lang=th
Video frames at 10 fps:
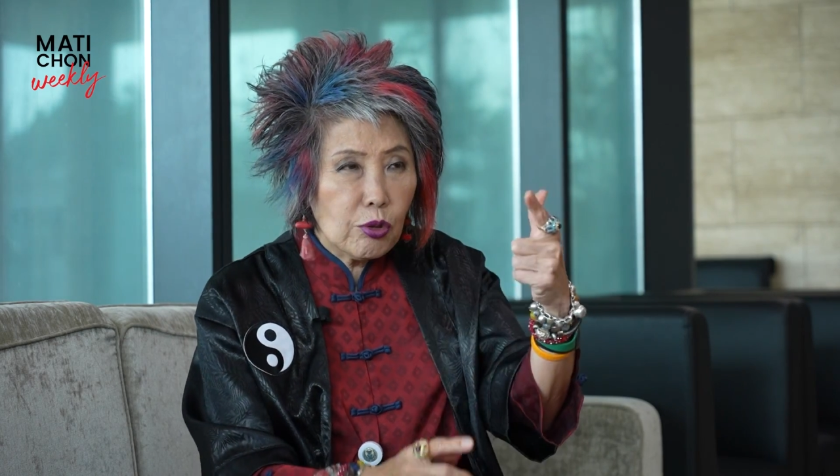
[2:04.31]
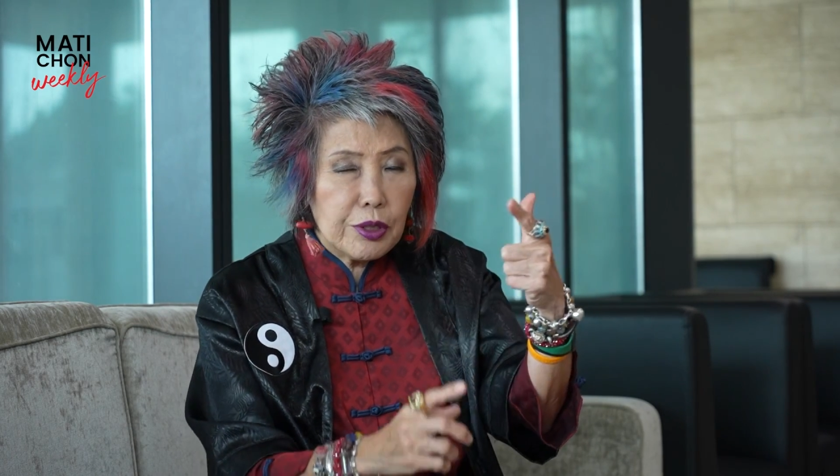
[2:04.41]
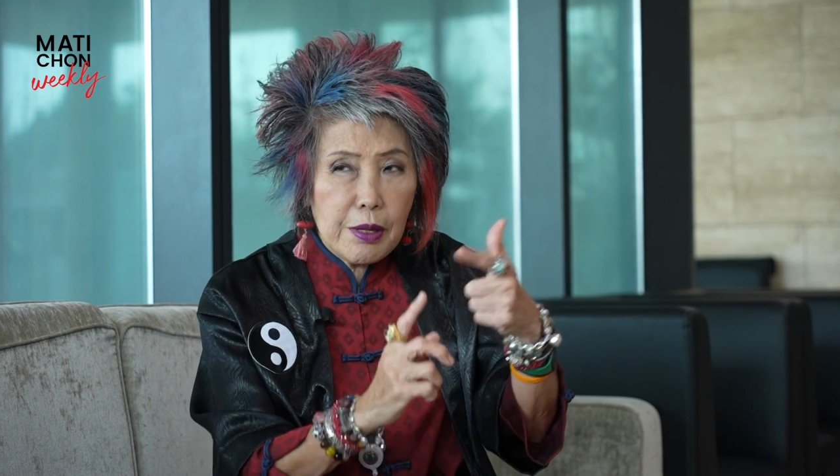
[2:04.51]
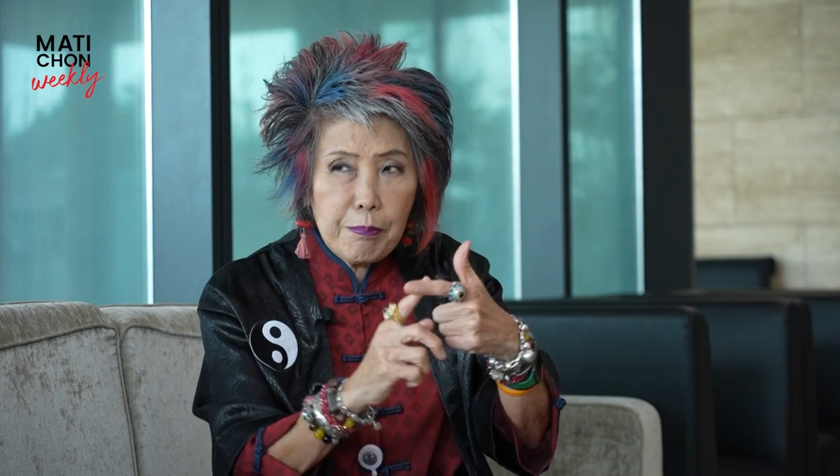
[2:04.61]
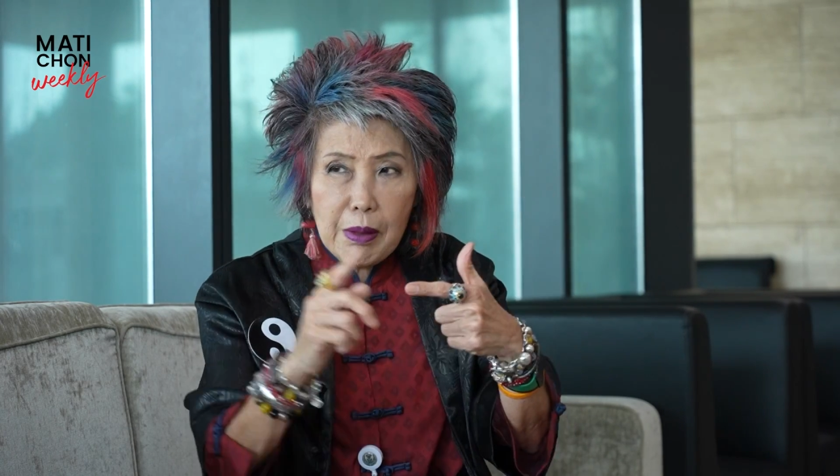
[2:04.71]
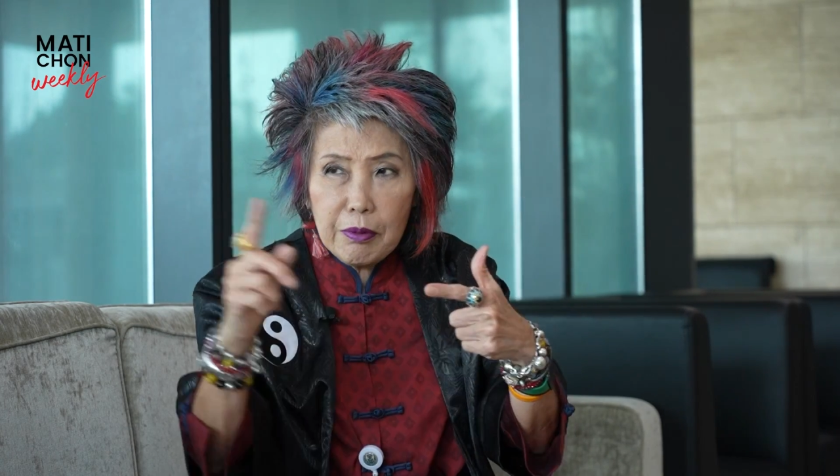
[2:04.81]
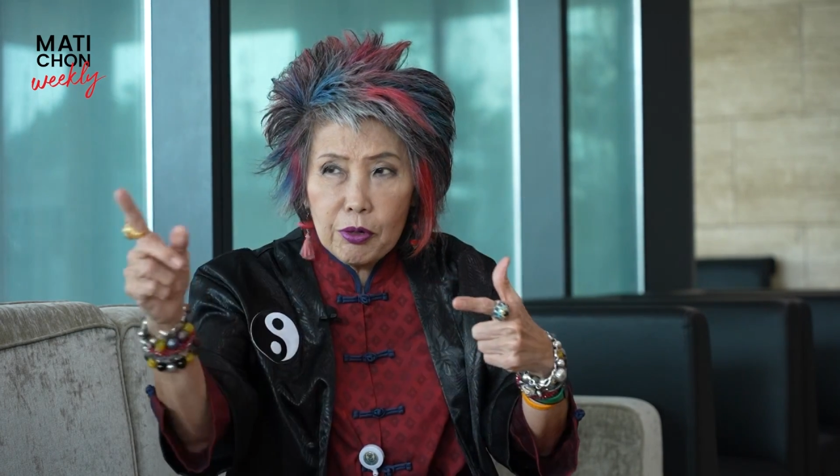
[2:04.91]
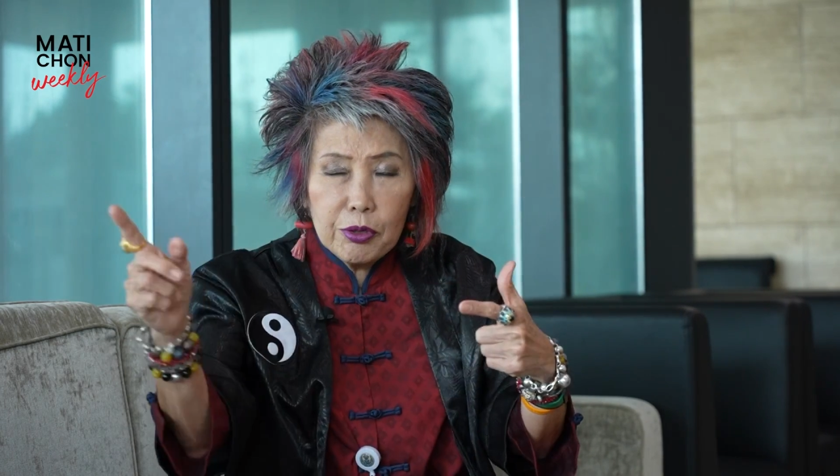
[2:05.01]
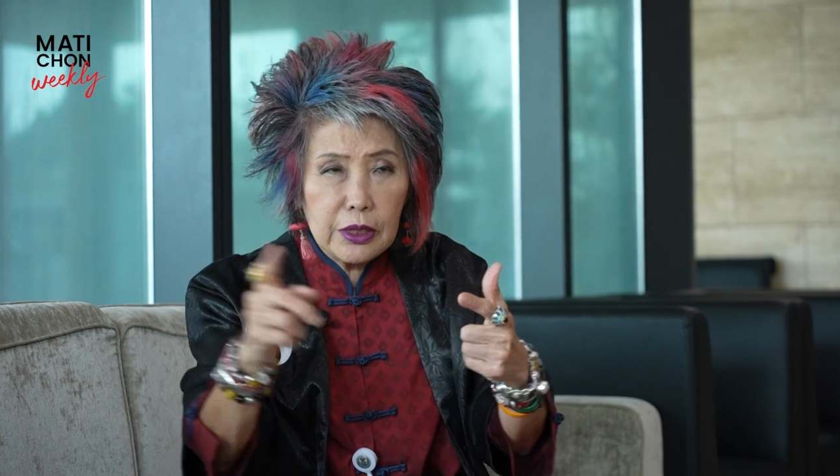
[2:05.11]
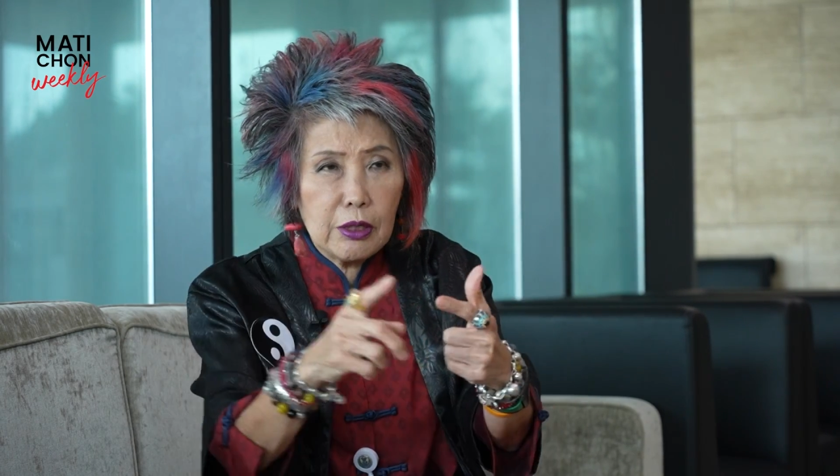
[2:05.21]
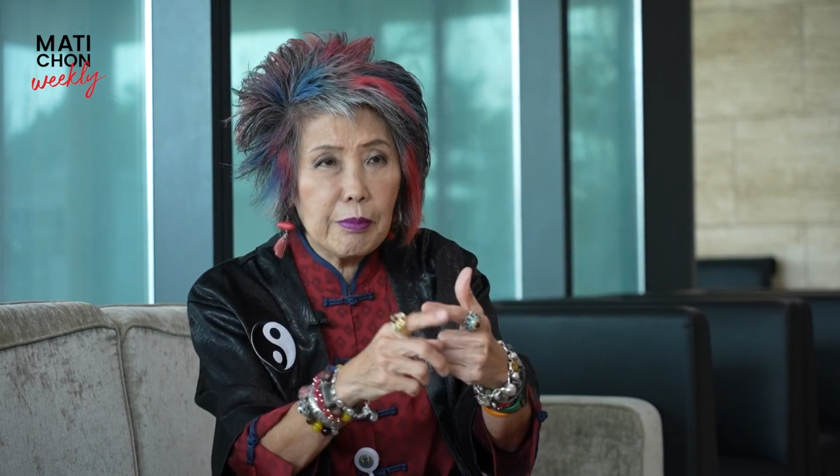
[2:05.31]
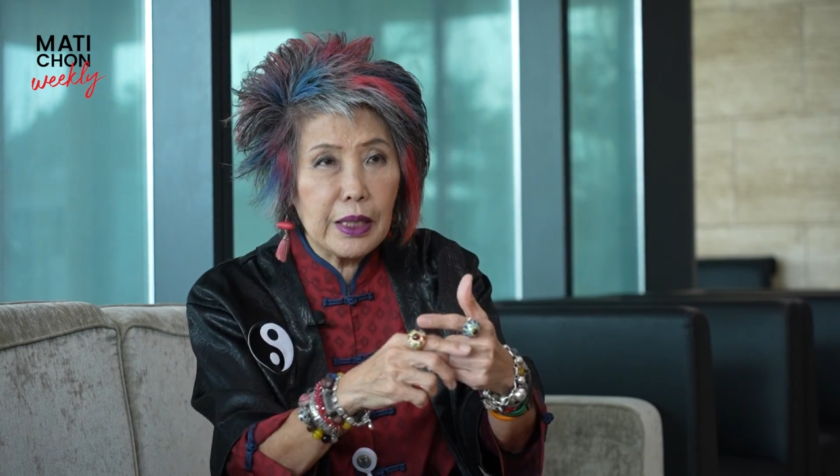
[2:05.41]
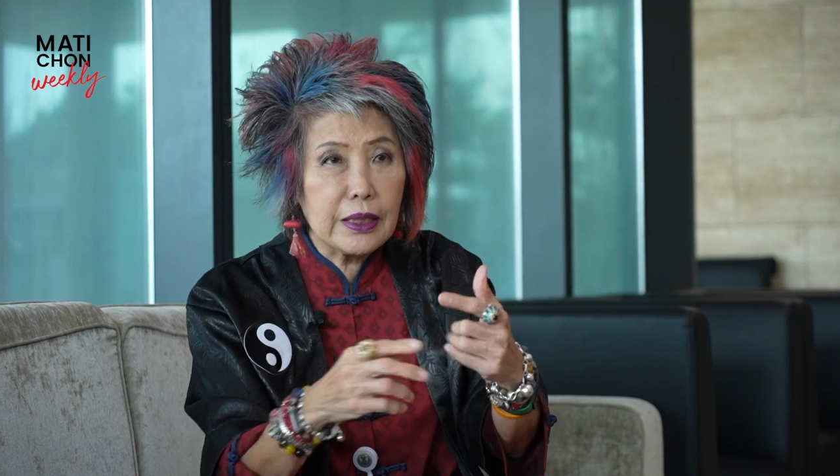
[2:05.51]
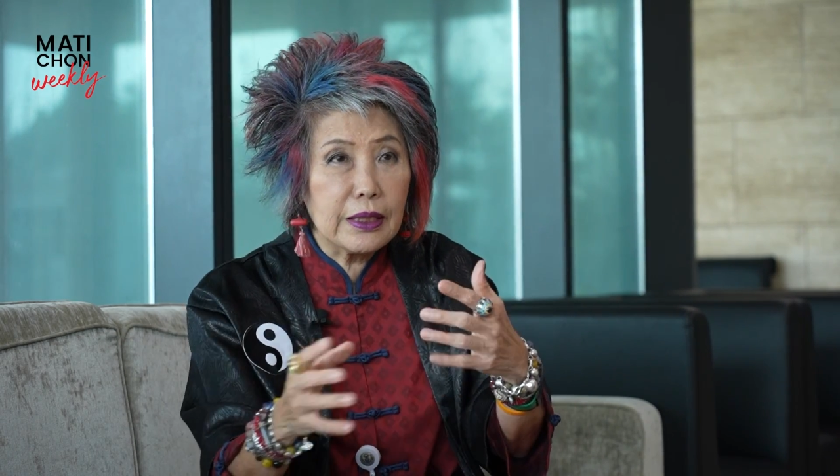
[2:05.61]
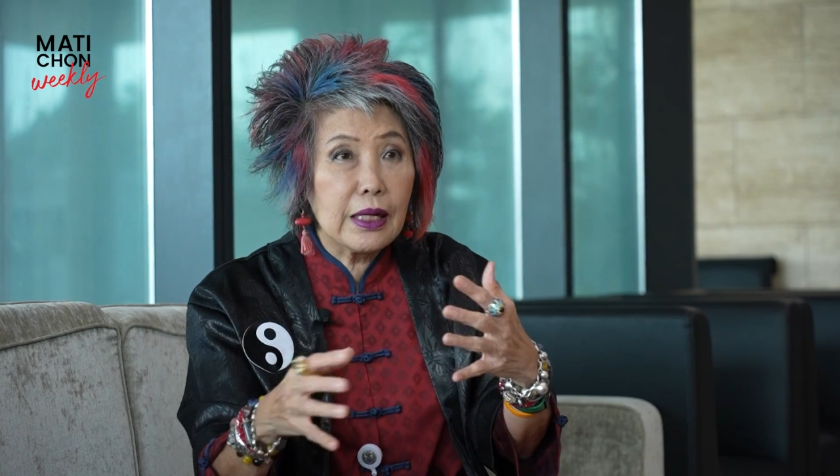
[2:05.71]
คนนี้แปลว่าคนนั้นก็เหมือนกัน